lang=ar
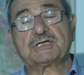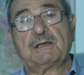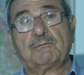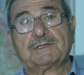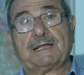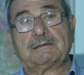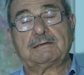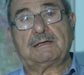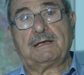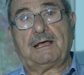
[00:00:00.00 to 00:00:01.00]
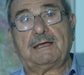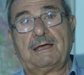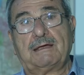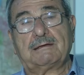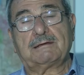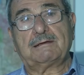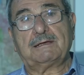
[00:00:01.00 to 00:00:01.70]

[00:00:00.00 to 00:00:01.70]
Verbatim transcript: شل وتعطيل الحياة